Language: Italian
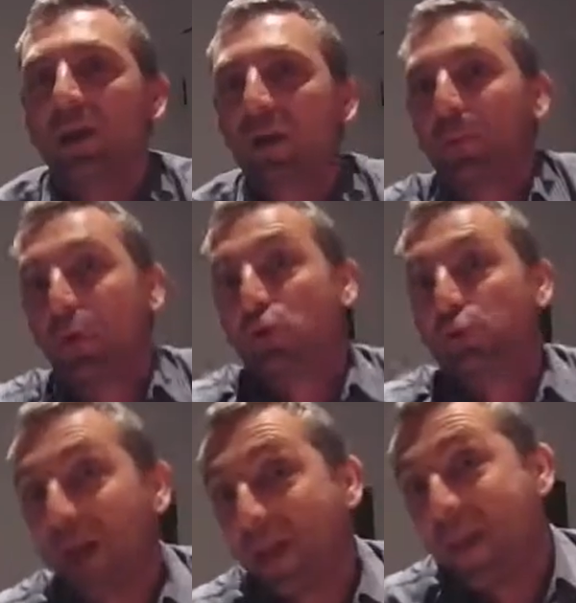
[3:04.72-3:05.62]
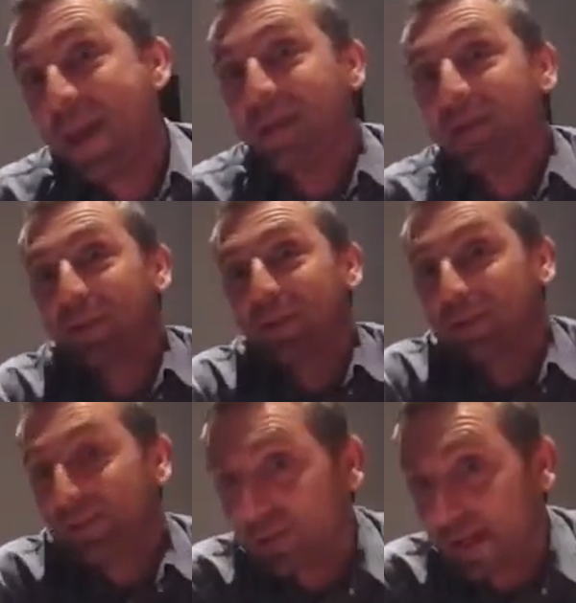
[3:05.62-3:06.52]
che però studi in America
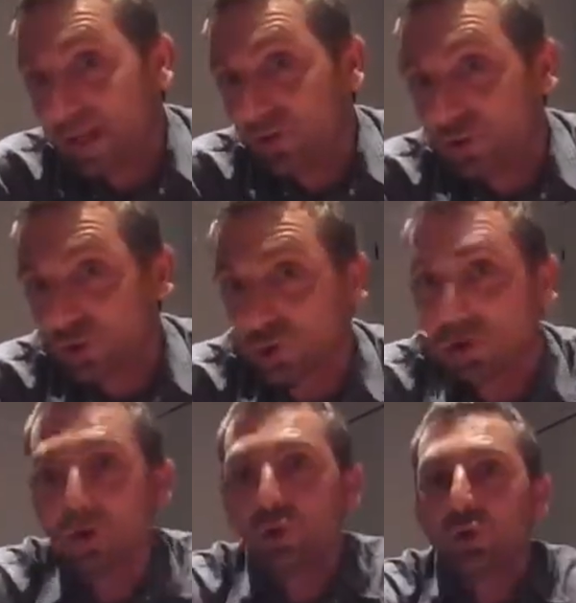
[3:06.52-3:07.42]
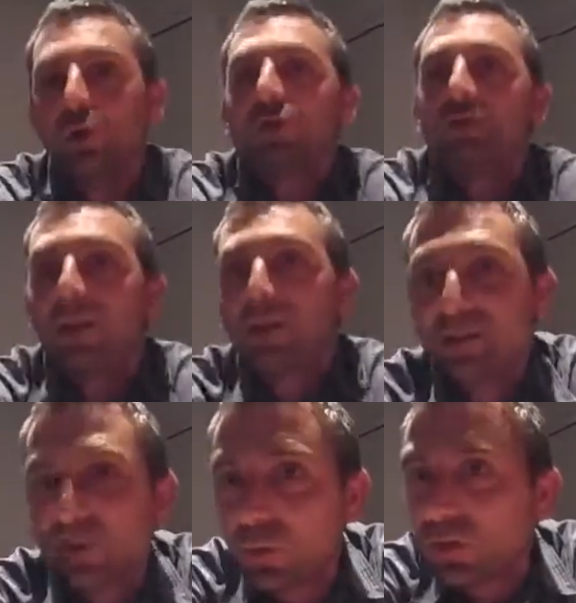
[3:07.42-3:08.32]
perché in Italia non ci sono le risorse,
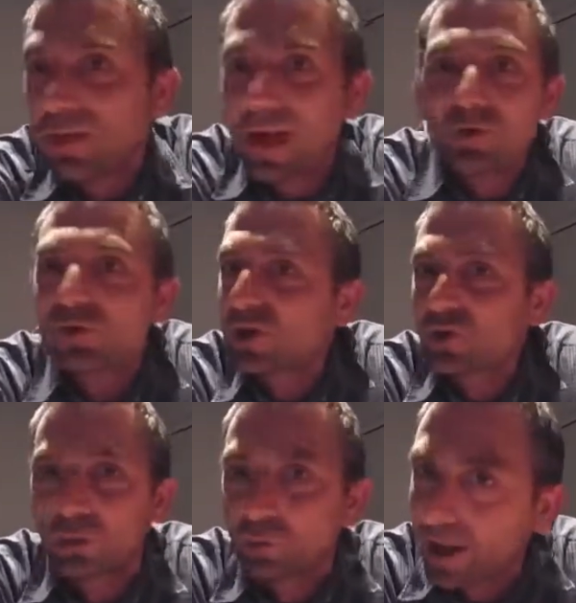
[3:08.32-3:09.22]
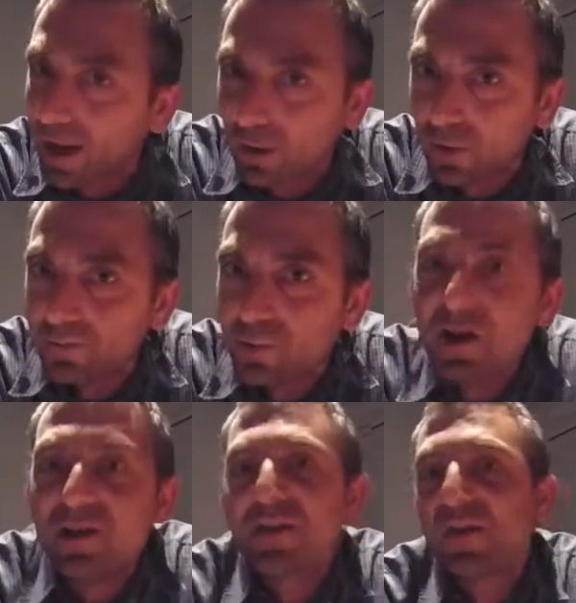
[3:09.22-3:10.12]
di qua e di là non sei studiato un cacchio.
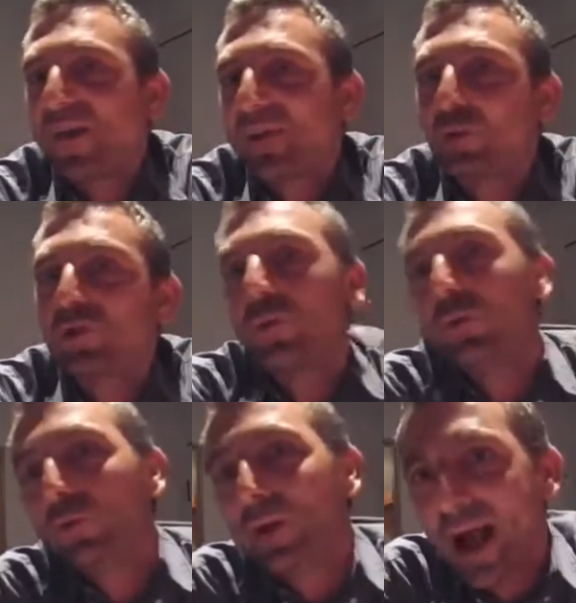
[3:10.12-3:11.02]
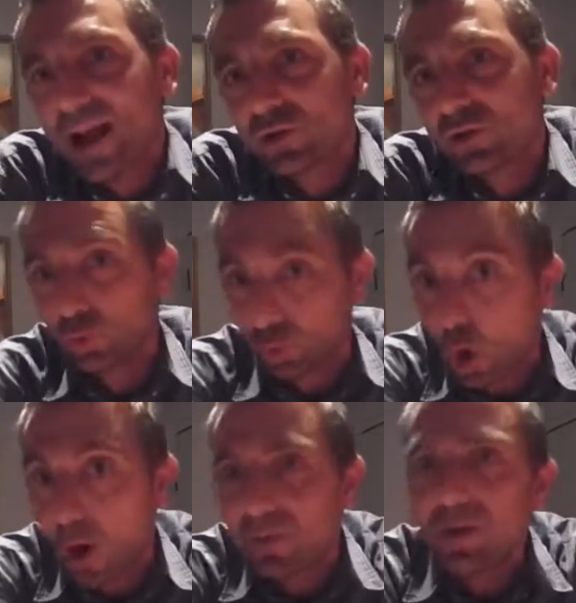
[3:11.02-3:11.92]
Si è fatto un caso sui
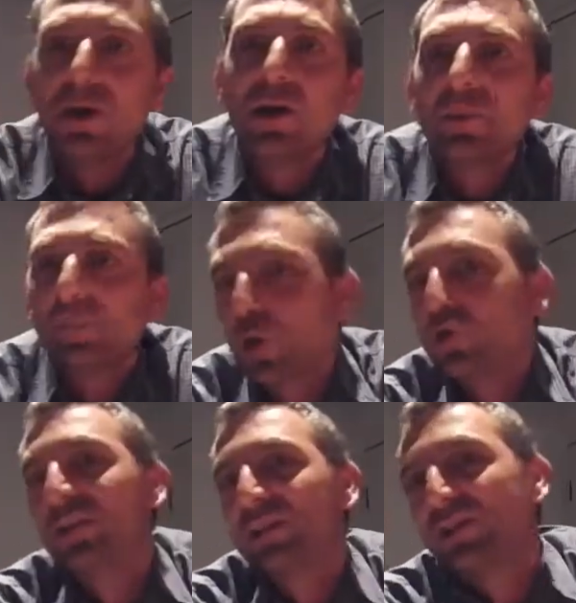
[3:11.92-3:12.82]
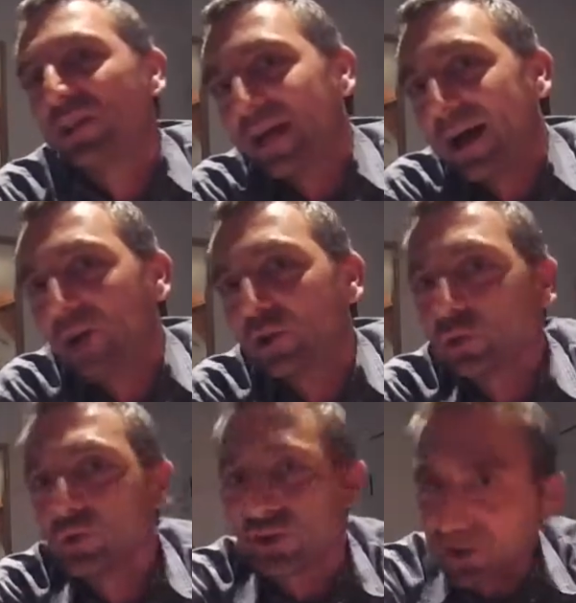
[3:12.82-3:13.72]
topi, però io sono andato a cercare
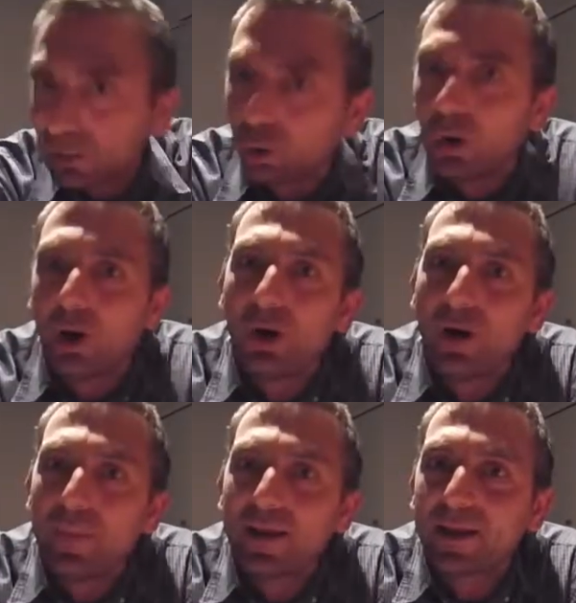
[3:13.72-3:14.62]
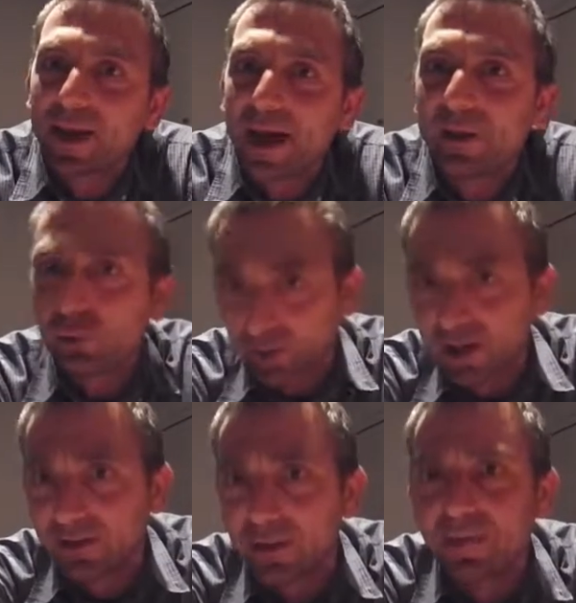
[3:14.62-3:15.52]
su un sito uh, americano
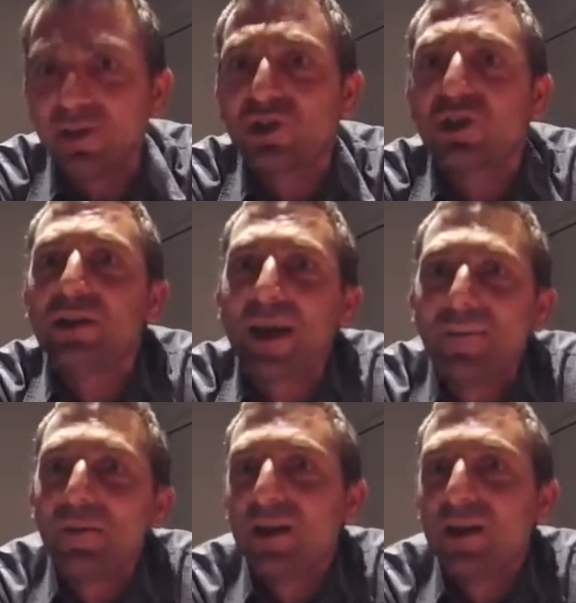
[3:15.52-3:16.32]
di medicina